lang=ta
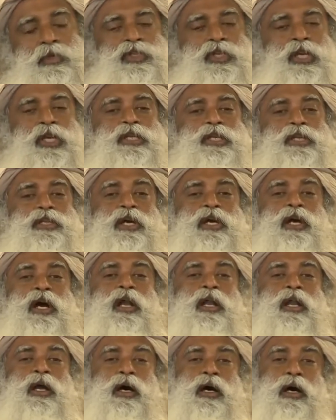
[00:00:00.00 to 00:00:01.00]
நீங்க
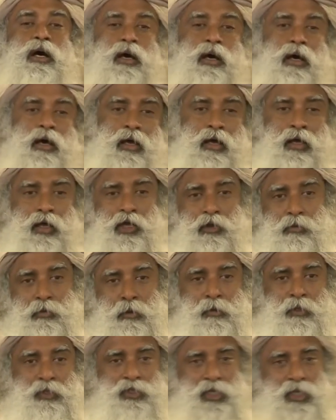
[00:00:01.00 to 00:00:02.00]
வண்ணத்தை மாத்தலாம்
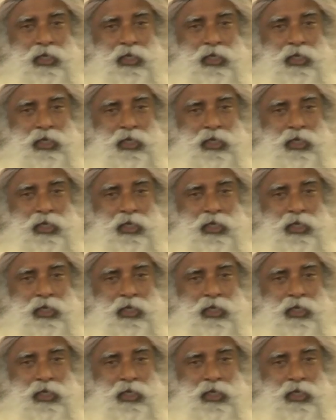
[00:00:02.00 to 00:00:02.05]
அதை